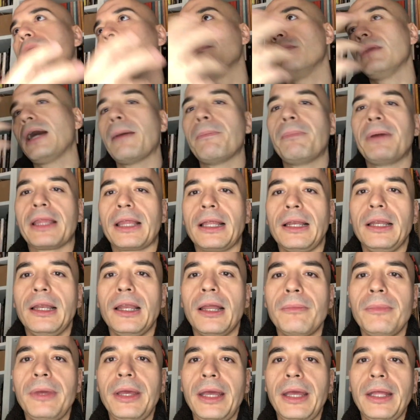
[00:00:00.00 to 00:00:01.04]
ma
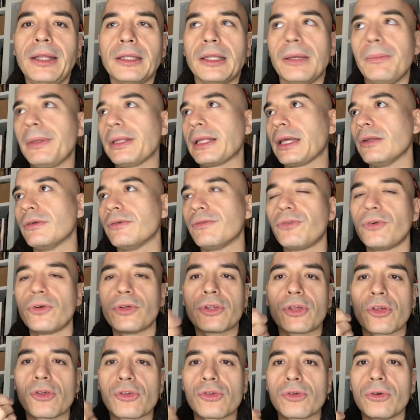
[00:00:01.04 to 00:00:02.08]
parallelamente, perché non
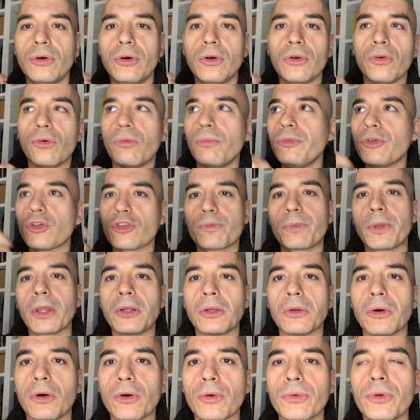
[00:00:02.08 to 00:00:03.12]
fosse solo un mio
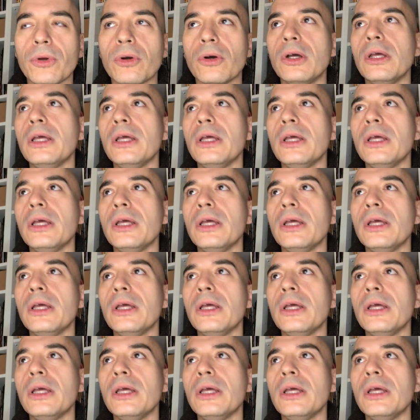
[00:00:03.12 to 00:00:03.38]
sproloquio,